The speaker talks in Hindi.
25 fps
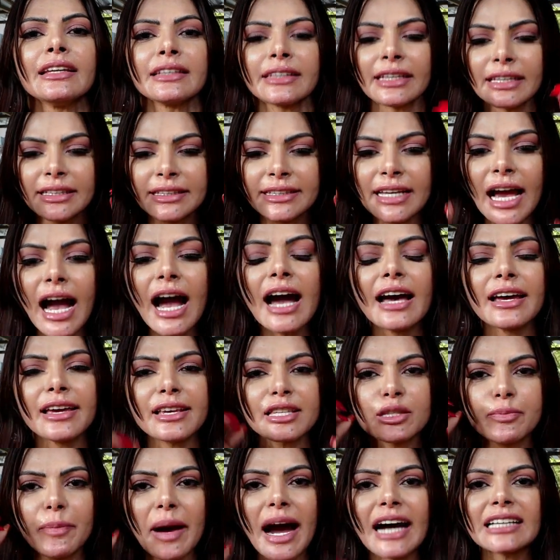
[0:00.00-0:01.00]
कि क्या
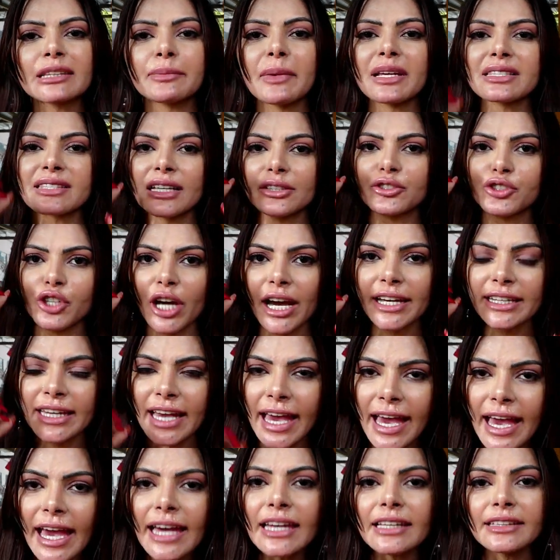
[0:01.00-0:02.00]
इस बात में सच्चाई
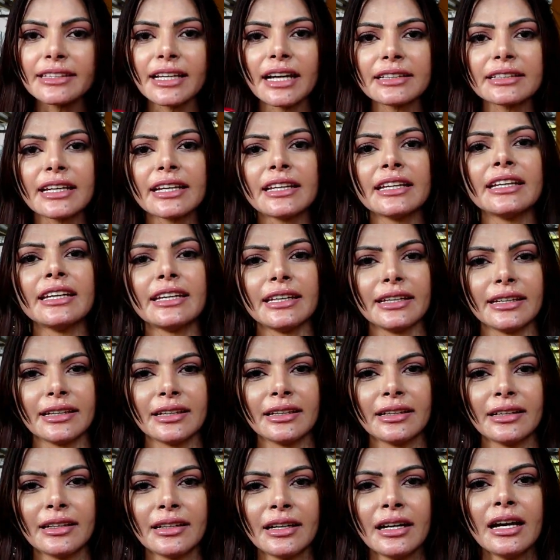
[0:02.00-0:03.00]
है या नहीं
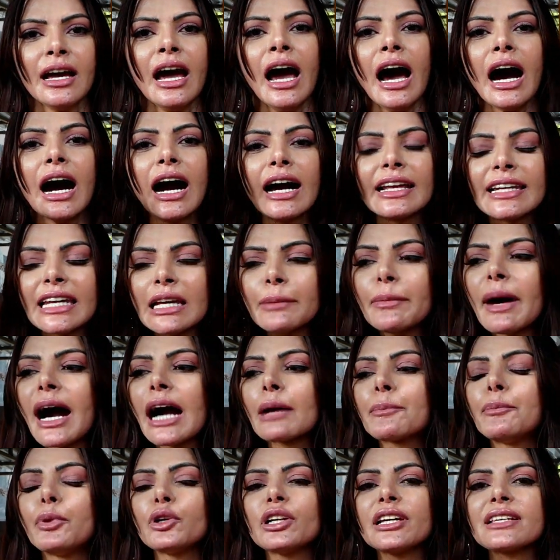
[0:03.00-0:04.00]

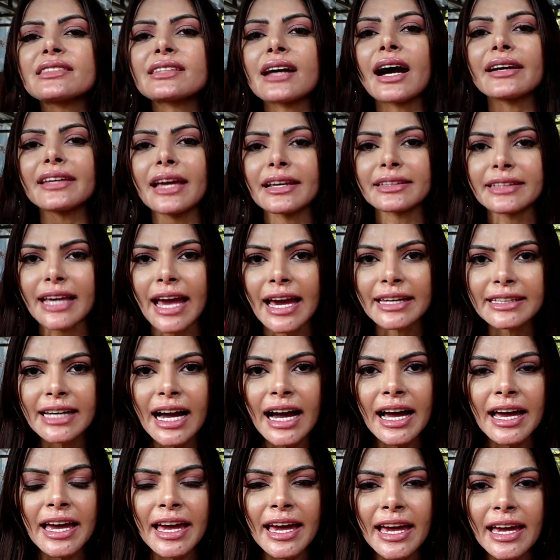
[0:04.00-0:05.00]
अलीबाग पुलिस का ये
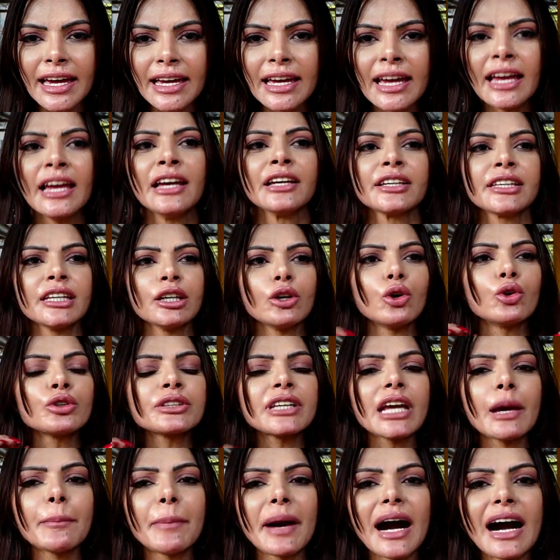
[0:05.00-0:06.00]
कहना है कि
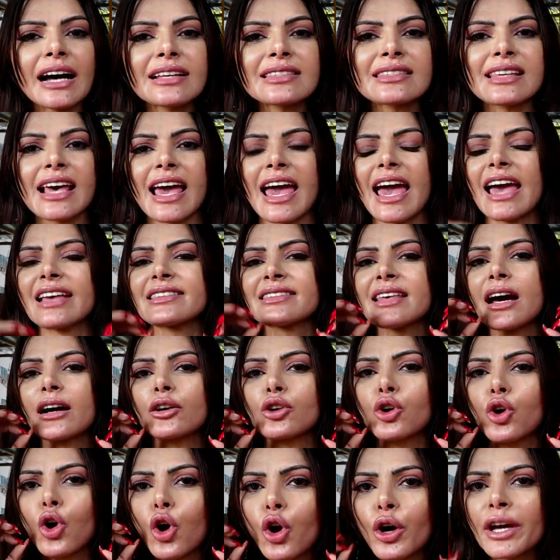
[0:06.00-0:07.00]
उनके पास ऐसा
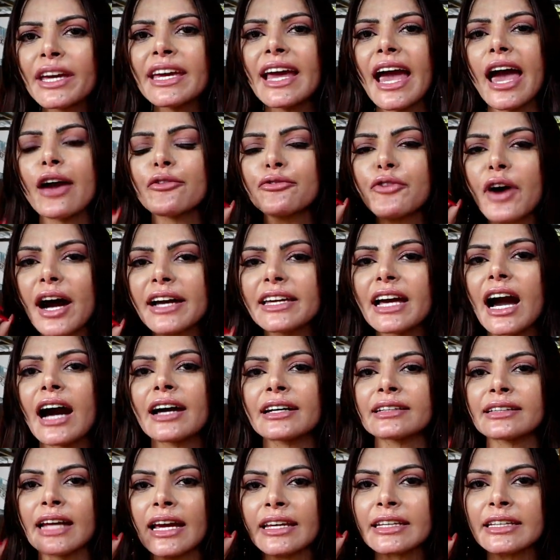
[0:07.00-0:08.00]
कोई
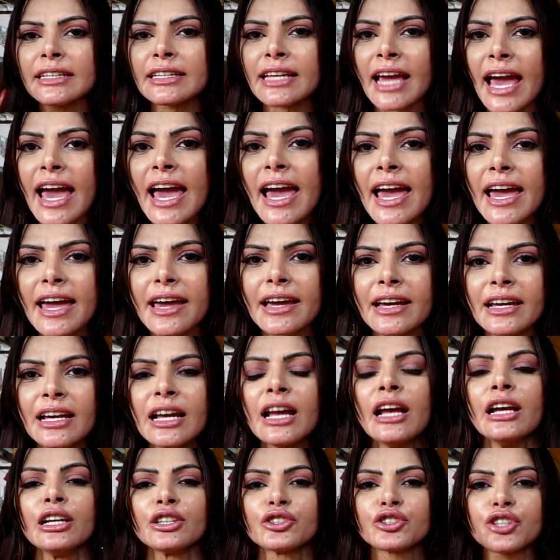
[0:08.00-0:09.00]
एफआईआर नहीं है
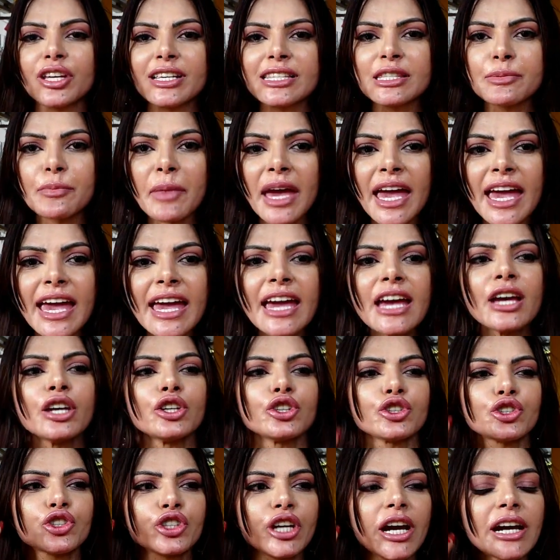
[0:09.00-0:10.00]
जिसमें
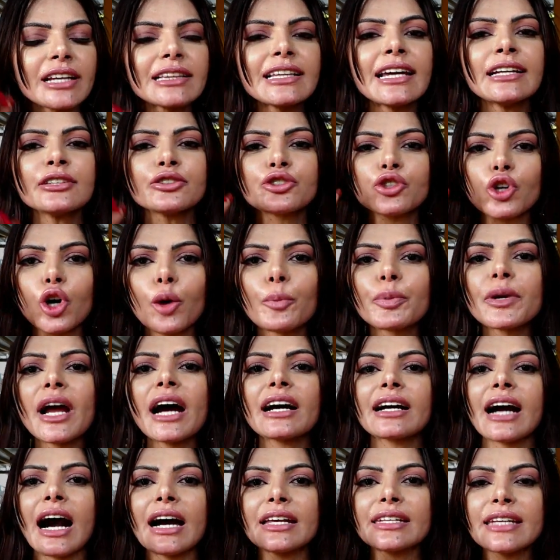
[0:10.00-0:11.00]
शर्लिन चोपड़ा
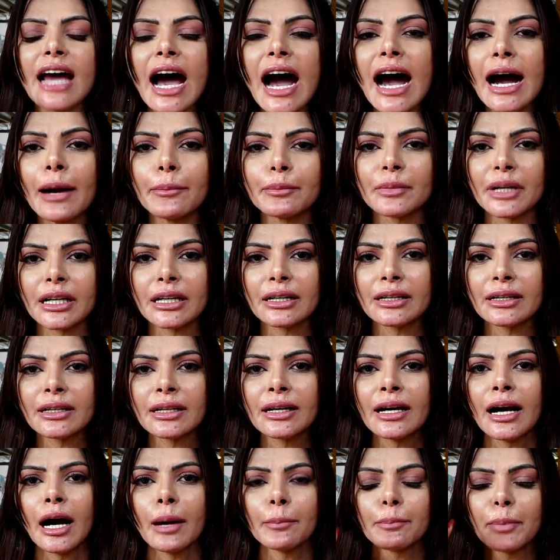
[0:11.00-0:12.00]
का नाम
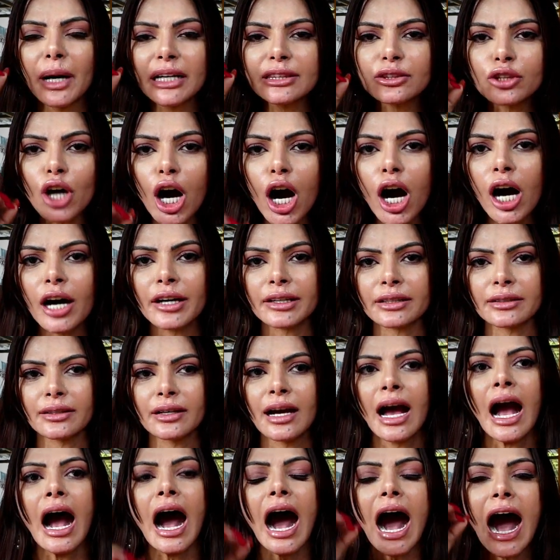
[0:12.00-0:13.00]
बतौर
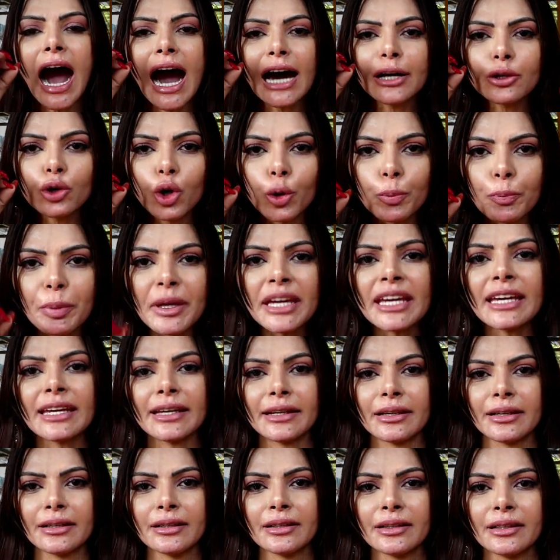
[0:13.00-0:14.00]
आरोपी
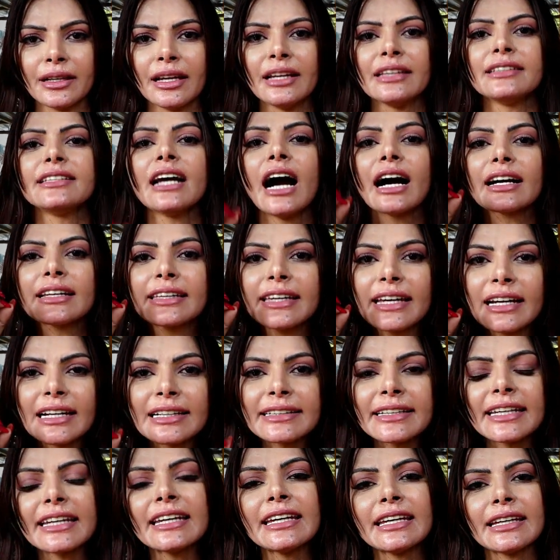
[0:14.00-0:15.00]
या
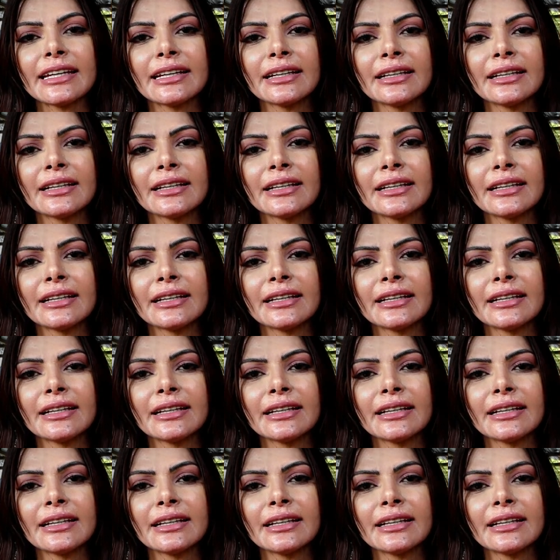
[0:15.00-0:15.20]
गिल्टी